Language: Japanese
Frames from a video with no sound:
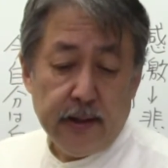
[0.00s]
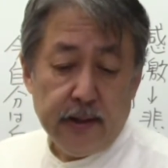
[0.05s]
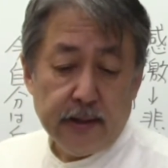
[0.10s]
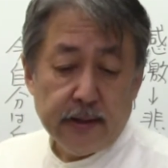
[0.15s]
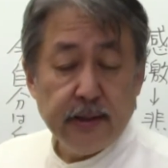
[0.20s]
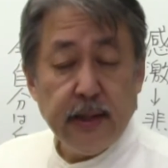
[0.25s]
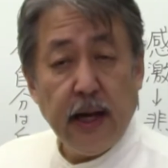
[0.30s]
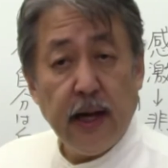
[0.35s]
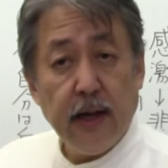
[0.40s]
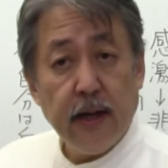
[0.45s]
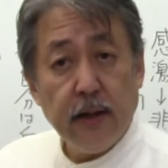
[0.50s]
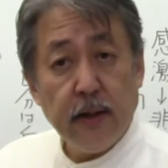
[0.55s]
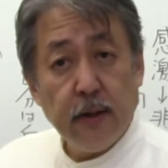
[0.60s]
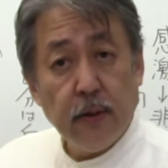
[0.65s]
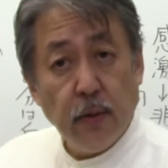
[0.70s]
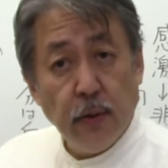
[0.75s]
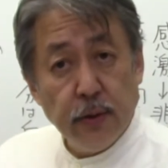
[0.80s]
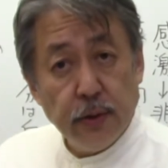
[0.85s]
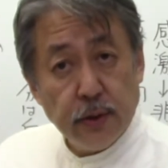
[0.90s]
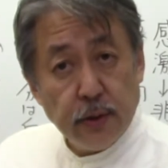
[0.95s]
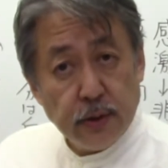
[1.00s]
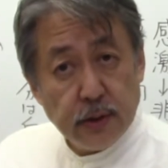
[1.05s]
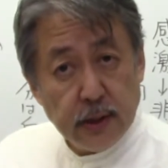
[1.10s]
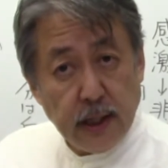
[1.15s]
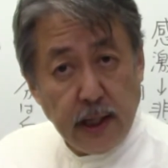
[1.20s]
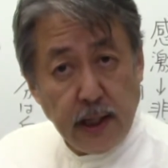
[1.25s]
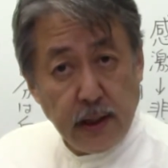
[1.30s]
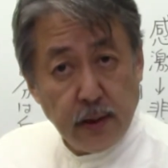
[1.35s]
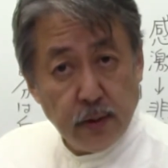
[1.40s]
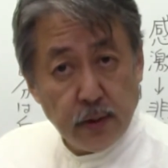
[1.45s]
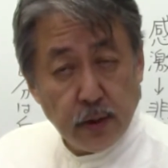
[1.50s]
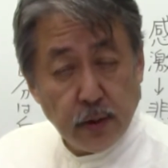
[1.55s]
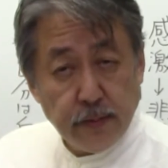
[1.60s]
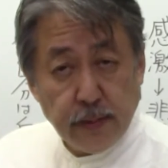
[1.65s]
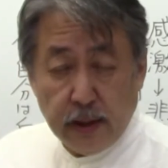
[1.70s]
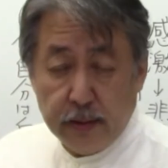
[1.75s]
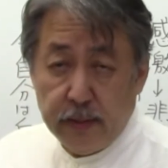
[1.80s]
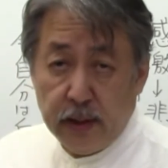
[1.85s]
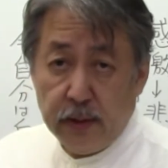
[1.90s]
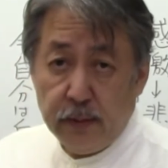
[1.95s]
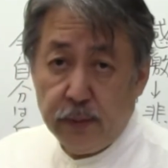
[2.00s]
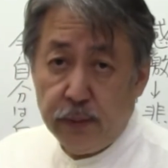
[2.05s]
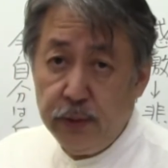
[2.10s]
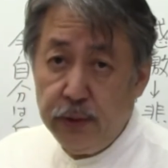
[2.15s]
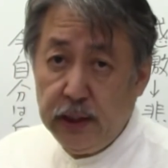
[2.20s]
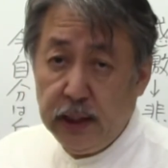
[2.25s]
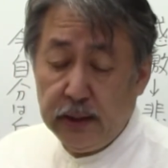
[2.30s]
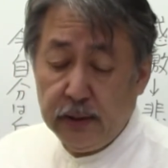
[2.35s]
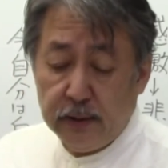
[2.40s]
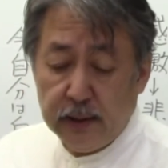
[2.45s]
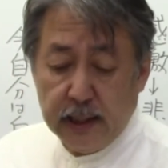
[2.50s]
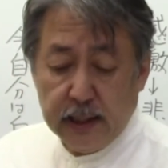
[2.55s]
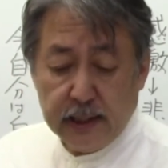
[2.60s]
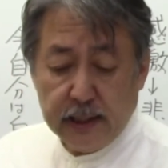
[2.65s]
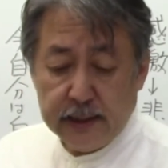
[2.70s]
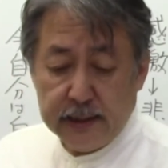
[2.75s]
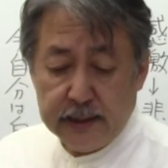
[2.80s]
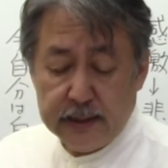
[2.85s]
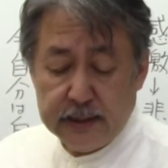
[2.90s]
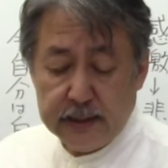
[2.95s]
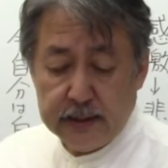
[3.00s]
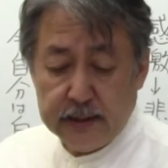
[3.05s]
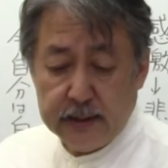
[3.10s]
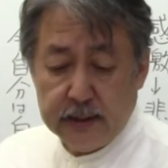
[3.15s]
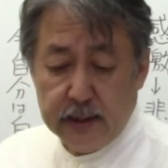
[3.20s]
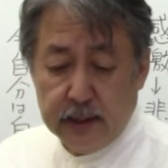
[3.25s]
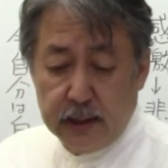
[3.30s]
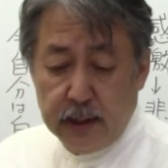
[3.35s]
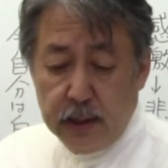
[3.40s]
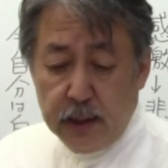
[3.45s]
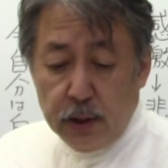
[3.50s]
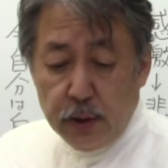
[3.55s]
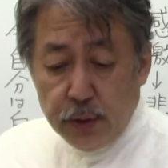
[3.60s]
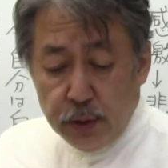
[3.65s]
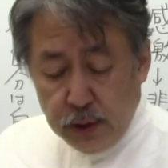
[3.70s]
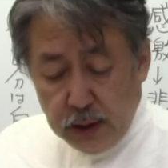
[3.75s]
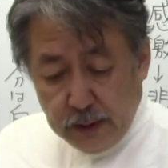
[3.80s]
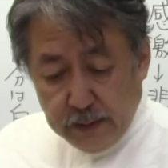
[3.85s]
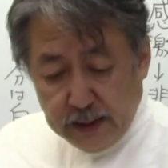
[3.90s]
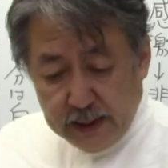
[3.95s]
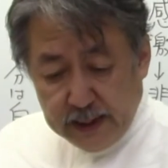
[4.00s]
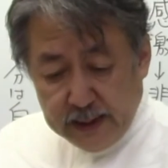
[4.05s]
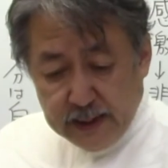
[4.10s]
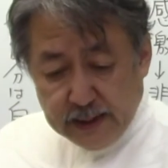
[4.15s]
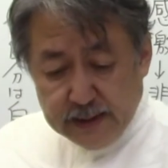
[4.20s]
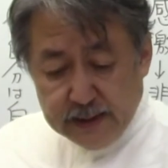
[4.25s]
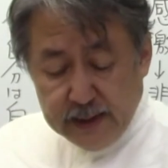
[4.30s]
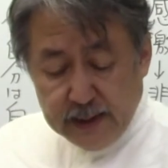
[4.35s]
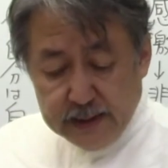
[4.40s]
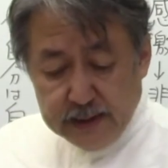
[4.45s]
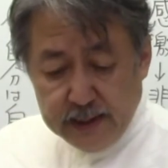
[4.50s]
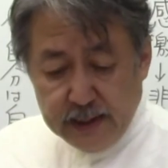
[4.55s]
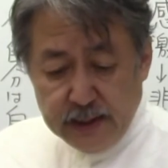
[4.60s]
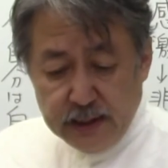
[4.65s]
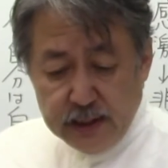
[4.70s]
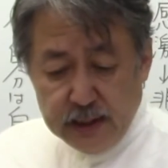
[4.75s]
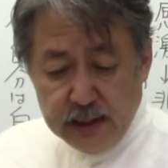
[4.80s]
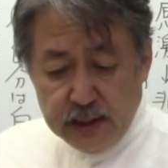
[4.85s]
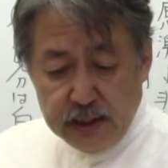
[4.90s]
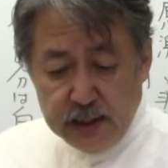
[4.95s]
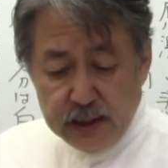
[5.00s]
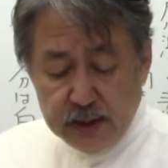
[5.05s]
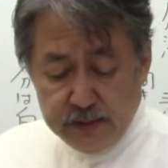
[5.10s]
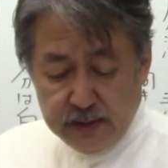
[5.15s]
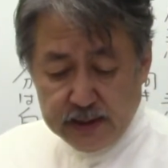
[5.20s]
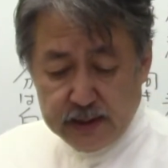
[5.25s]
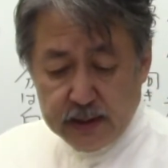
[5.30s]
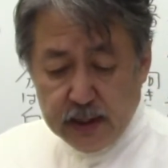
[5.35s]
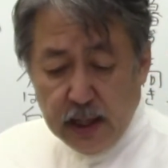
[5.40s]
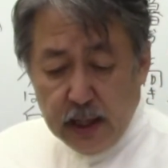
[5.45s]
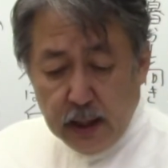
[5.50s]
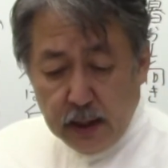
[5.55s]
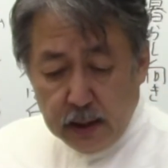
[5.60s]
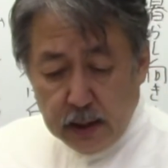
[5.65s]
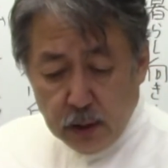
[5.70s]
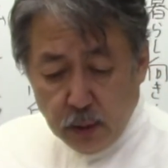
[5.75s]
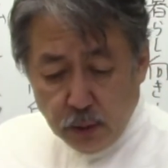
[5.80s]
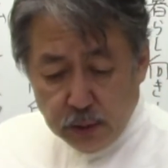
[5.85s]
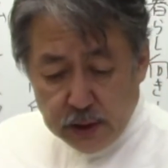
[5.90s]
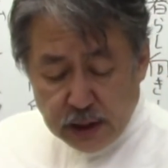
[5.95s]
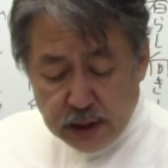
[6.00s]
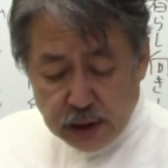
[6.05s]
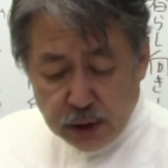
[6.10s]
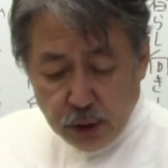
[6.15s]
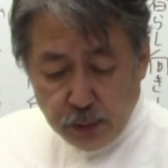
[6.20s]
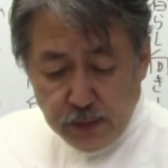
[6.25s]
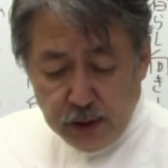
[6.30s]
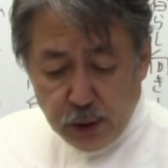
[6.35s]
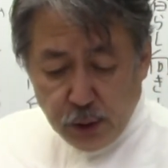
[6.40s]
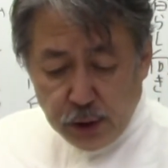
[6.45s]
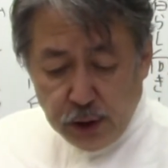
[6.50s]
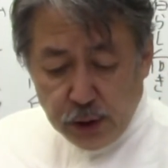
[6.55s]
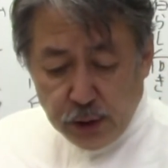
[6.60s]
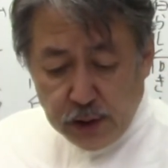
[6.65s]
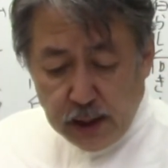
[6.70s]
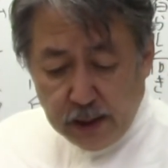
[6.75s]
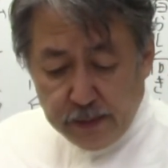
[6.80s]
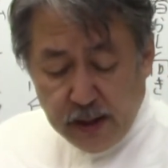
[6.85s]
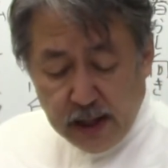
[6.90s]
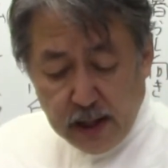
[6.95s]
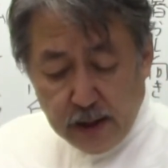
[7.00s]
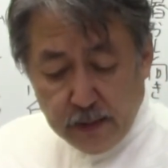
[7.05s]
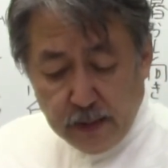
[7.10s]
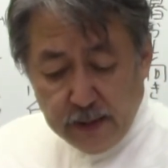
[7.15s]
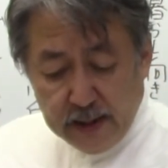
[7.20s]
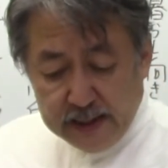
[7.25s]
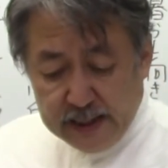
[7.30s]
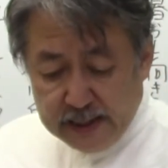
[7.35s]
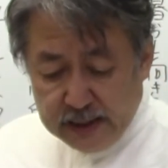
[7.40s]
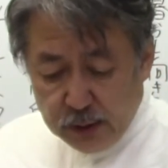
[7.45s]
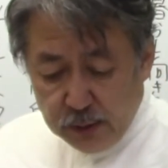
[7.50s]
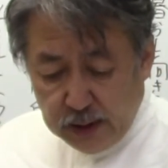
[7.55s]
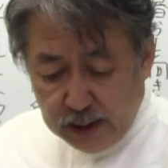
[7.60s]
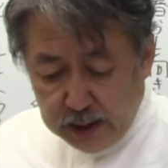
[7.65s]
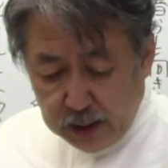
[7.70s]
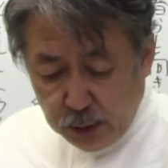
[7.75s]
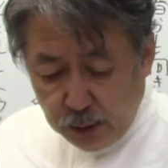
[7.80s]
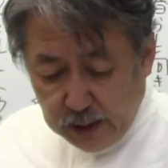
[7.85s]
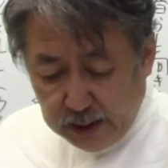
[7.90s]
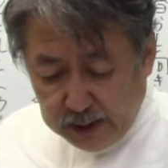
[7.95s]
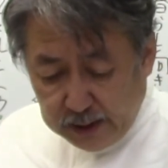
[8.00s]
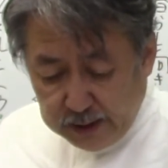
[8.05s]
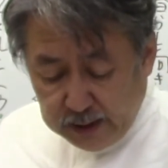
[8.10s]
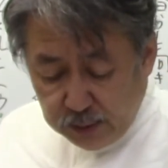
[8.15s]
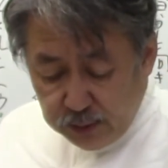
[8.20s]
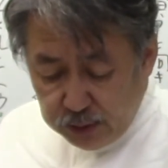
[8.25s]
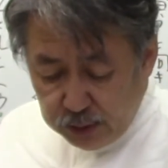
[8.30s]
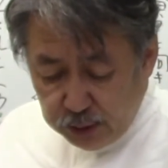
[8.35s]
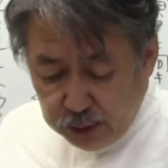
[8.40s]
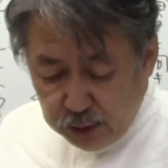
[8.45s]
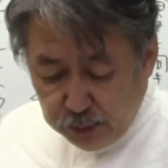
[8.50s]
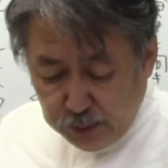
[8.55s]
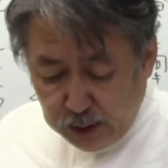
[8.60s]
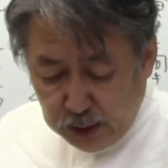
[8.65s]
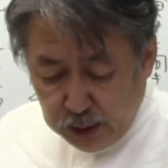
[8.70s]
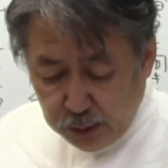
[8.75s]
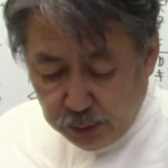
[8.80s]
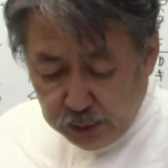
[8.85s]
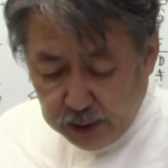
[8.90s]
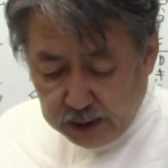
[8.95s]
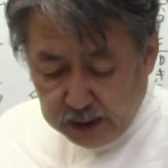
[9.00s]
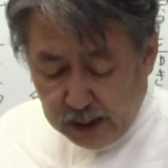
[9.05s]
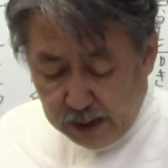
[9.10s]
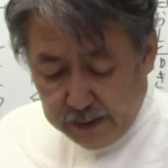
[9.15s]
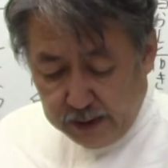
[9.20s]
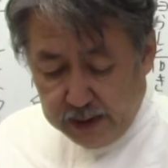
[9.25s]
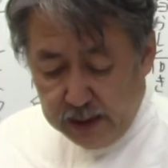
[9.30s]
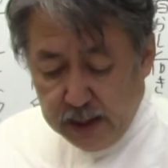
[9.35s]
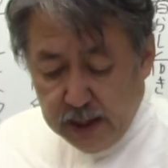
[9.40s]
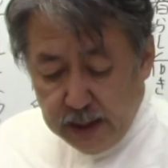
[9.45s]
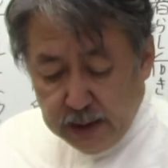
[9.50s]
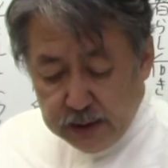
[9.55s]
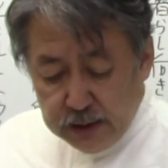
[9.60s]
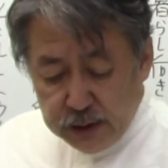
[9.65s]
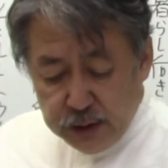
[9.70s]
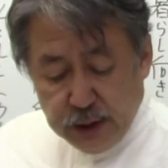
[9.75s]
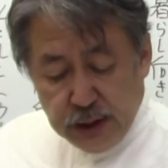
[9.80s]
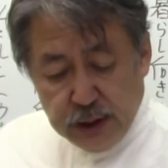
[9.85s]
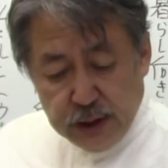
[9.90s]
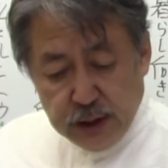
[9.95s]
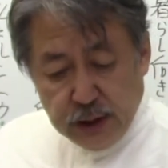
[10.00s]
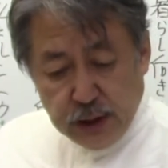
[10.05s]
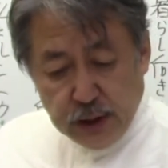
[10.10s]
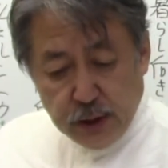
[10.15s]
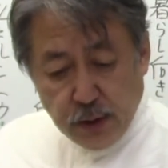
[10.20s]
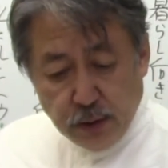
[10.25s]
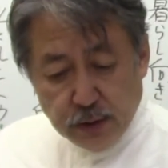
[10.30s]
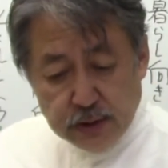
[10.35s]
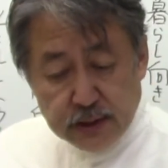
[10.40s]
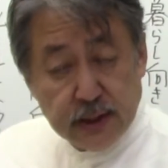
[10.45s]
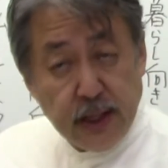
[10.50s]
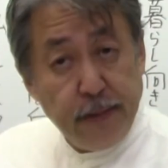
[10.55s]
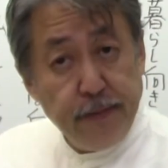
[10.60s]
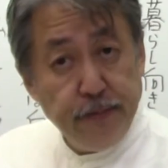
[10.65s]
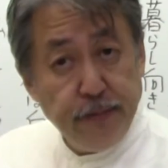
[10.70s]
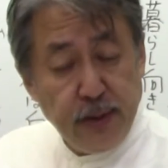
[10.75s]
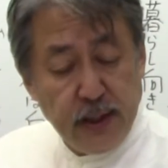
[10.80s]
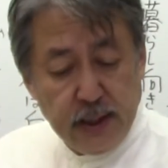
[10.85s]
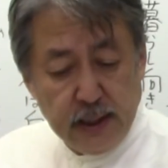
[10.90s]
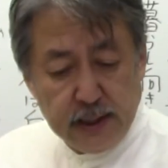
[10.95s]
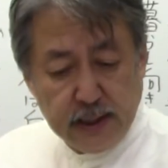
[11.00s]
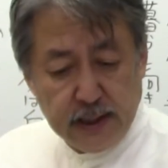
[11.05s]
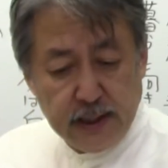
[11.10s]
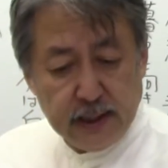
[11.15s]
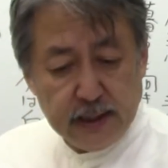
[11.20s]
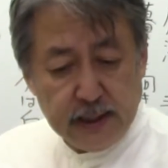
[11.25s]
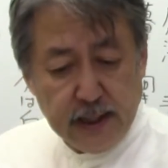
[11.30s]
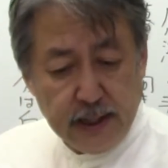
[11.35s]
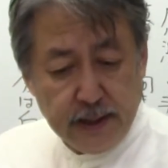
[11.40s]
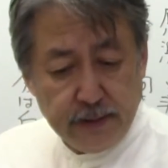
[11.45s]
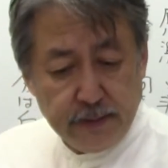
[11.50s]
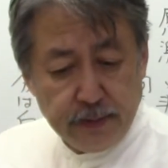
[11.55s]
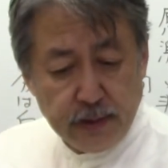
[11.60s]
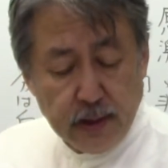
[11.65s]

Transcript: さあ今度最後の場面船の中です船はひたすら前進します。両岸の緑の山々は黄昏の中で薄墨に変わり、次々と船尾に消えた。